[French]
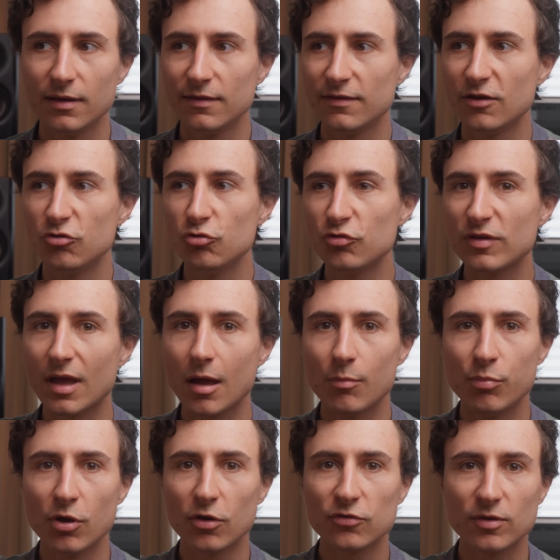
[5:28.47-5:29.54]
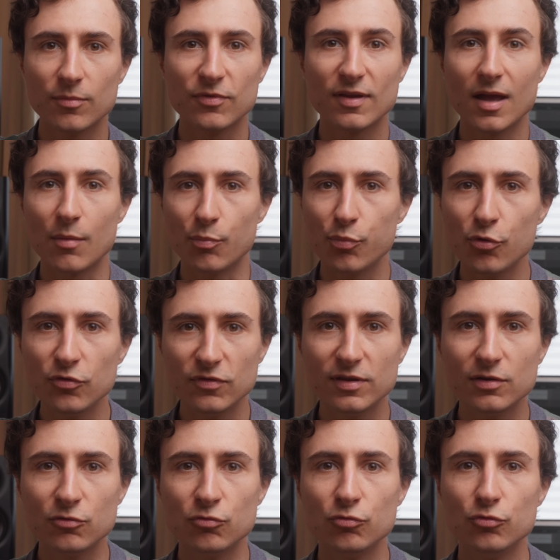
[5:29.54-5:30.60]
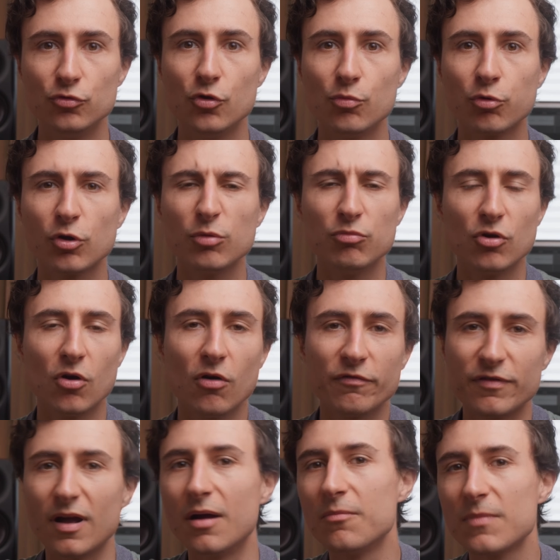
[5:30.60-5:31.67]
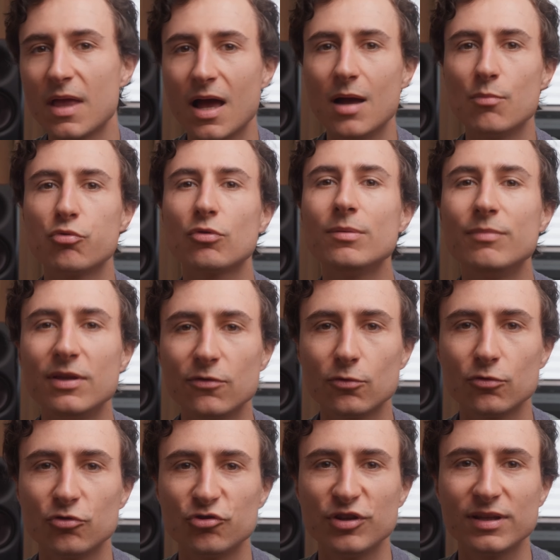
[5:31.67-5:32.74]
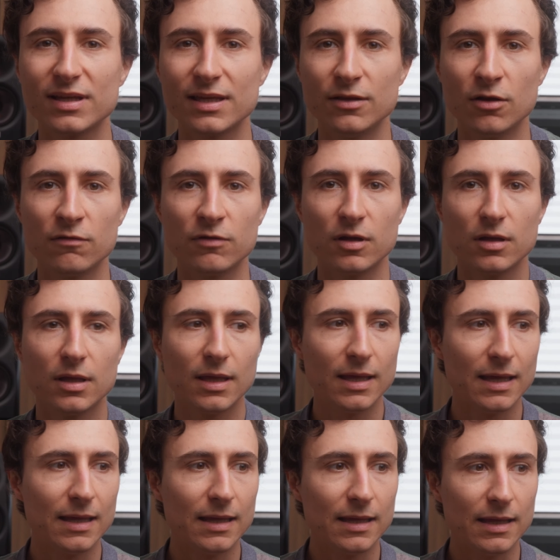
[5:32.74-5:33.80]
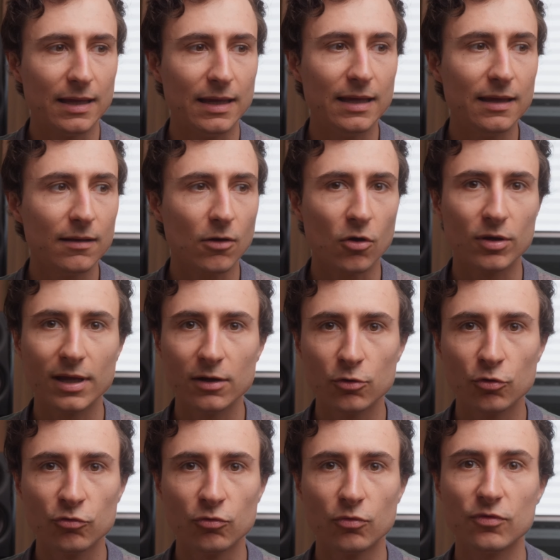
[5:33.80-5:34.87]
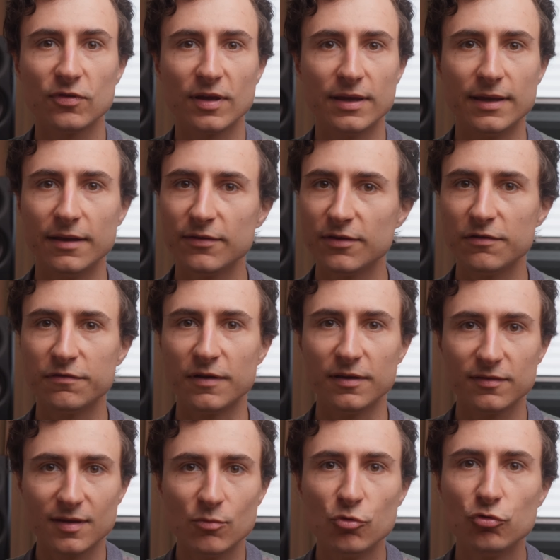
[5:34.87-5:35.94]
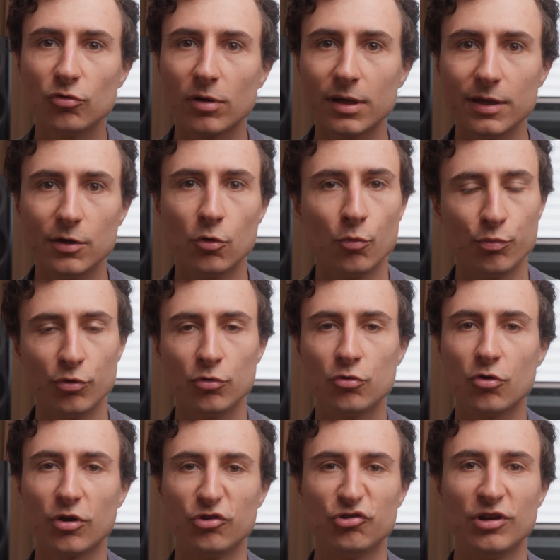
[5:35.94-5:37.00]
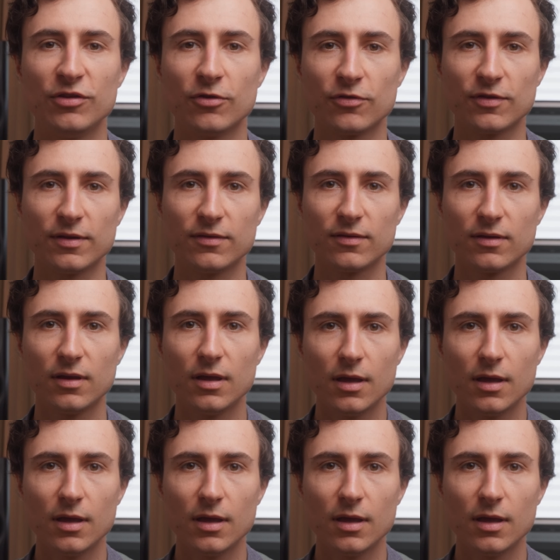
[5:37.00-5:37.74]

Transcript: C'est juste un burst comme ça, un petit coup de bruit blanc, enfin un bruit maison de chez Trinov, et en quelques secondes, ça y est, c'est fait, c'est mesuré et on peut corriger les enceintes.